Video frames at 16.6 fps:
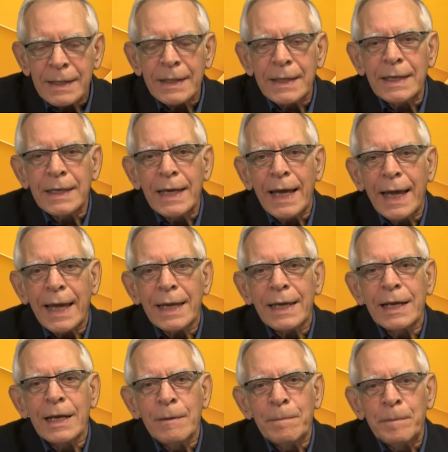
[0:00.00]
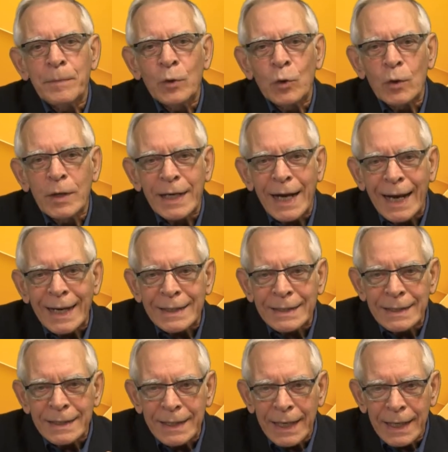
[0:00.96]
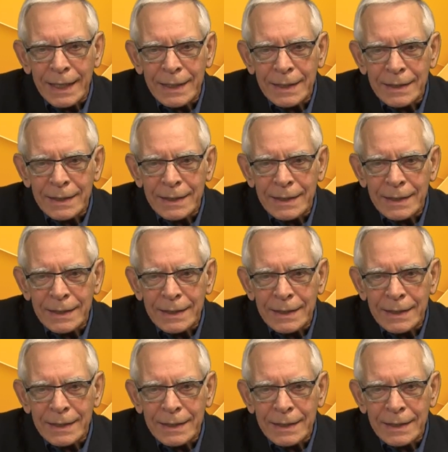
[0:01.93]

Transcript: Chi è il più grande